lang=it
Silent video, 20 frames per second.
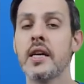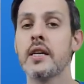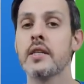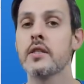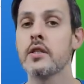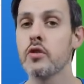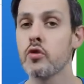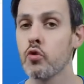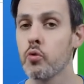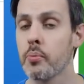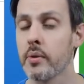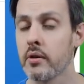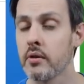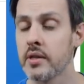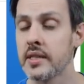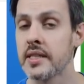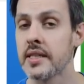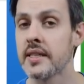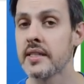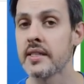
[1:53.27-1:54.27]
si superano
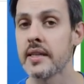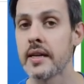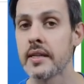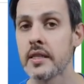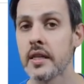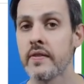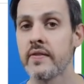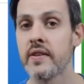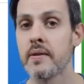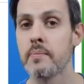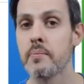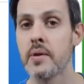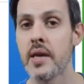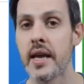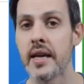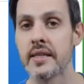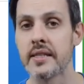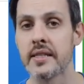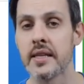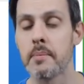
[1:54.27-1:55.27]
i 60
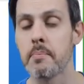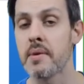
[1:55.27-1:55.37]
fps,